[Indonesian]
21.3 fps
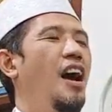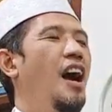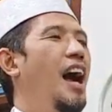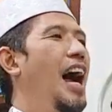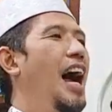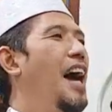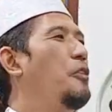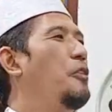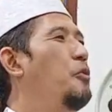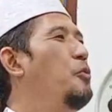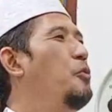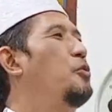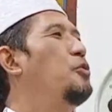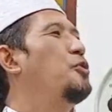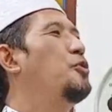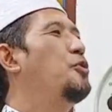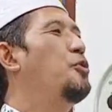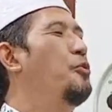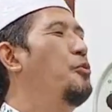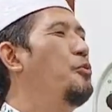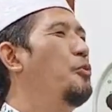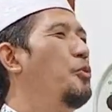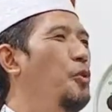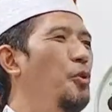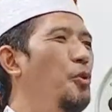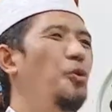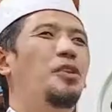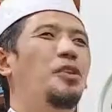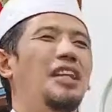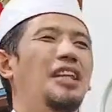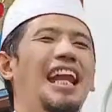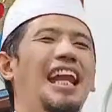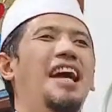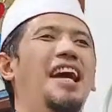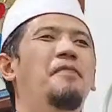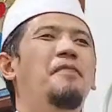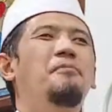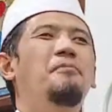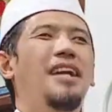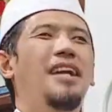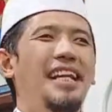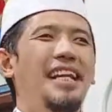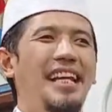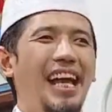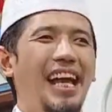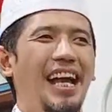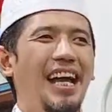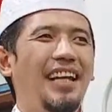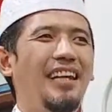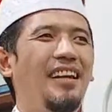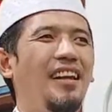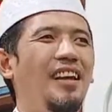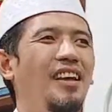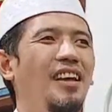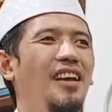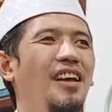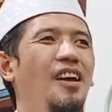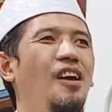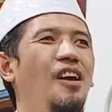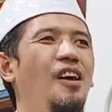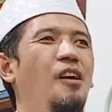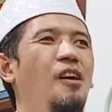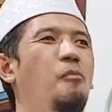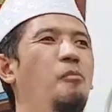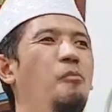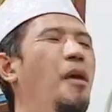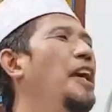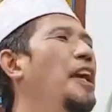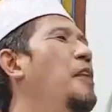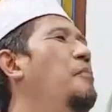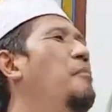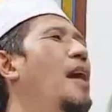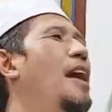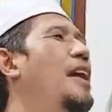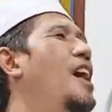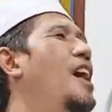aku sungguh telah melihat bagaimana